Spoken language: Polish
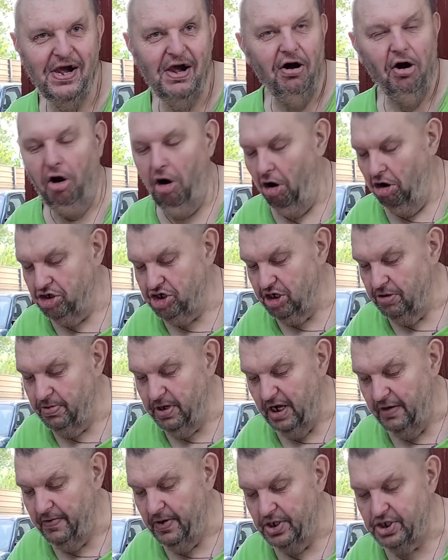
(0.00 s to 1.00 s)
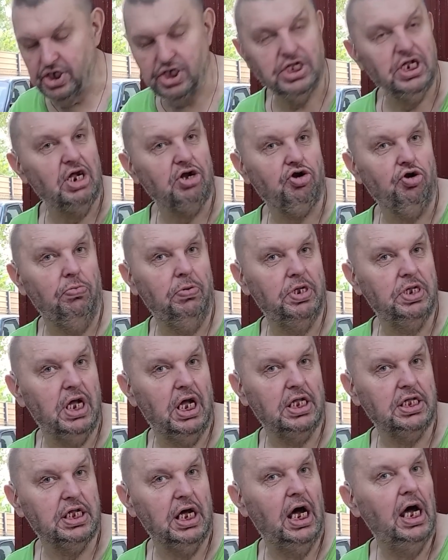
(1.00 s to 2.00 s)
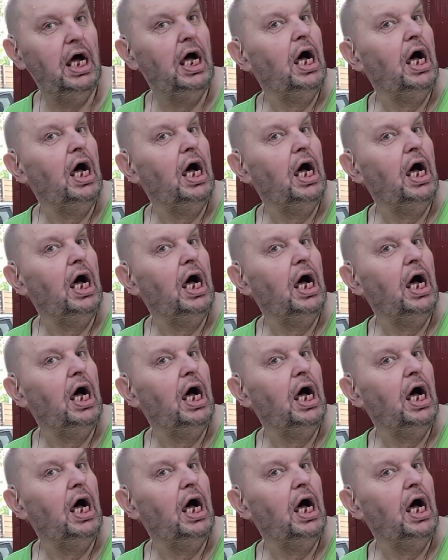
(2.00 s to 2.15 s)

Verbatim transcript: O, czy na komendanta.